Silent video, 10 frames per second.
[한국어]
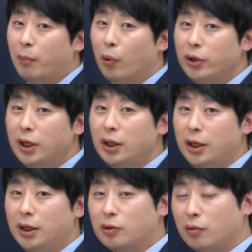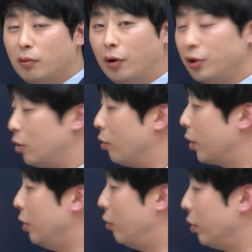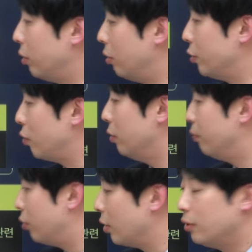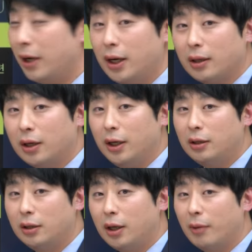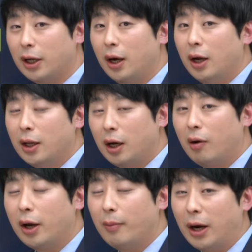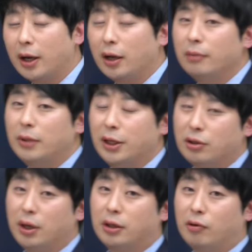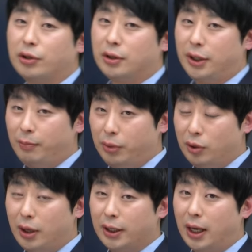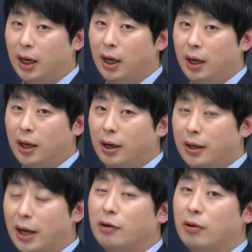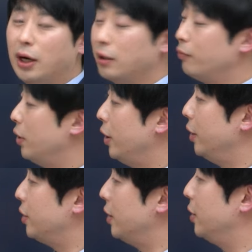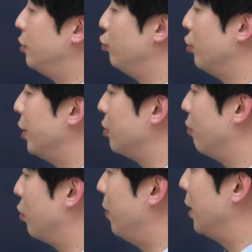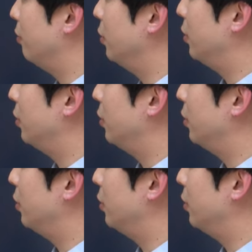본인이 조금 어떻게 여기서 조금 플러스 마이너스가 있을 때마다 상황에 맞게끔 대처할 것들이 필요하다. 라는 걸 학습 플랜의 제일 주요한 점으로 말씀을